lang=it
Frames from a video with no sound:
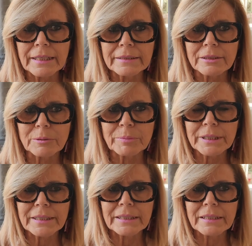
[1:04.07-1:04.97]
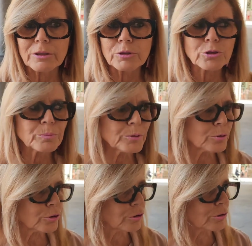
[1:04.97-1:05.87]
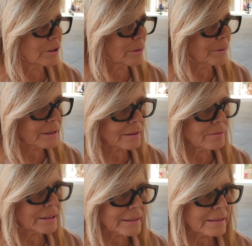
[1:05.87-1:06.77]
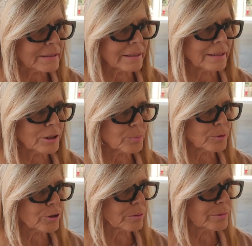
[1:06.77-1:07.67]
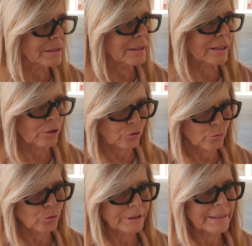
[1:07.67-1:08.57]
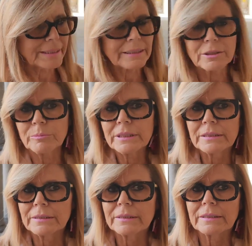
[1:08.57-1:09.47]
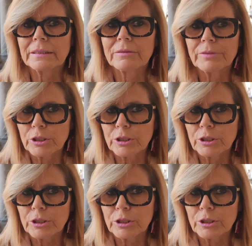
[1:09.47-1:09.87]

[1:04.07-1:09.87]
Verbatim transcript: lette perché a questo punto sono talmente evidenti le responsabilità sugli incartamenti che